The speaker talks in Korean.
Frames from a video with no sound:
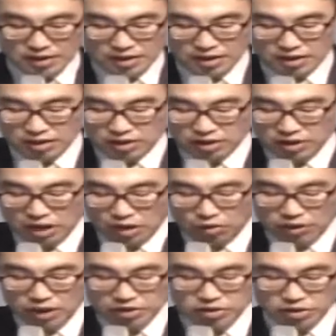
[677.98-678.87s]

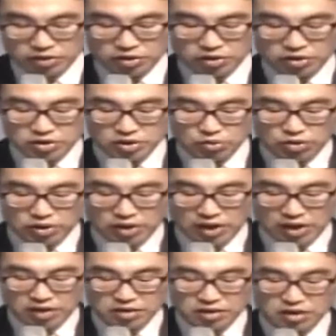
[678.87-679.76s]
그렇다고 해서 그것이
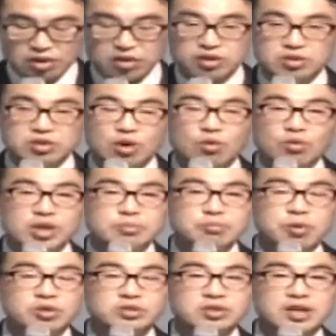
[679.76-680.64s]
우리가 영원히
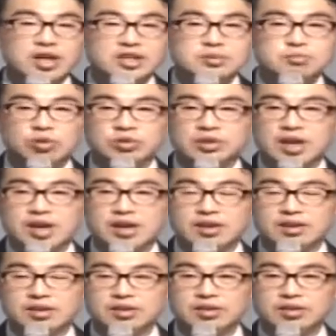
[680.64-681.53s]
벗어나지
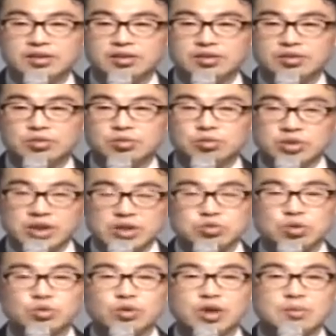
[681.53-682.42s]
못할 우리의
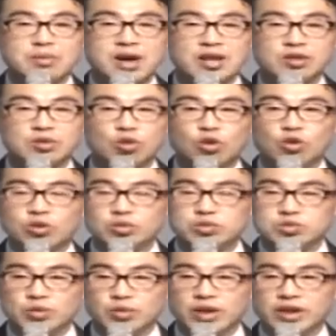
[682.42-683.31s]
손과 발을
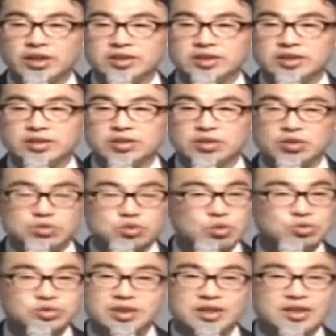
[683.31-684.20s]
옥조에는
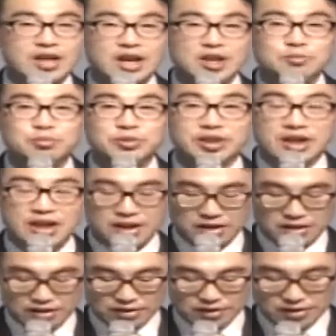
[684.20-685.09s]
족쇄는 아닙니다.
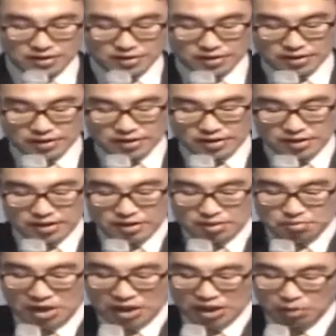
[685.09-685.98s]

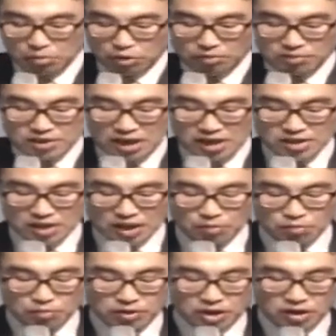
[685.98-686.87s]
마태복음 4장에
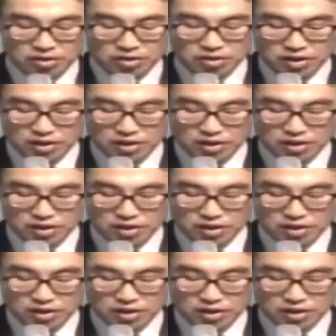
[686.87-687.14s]
보면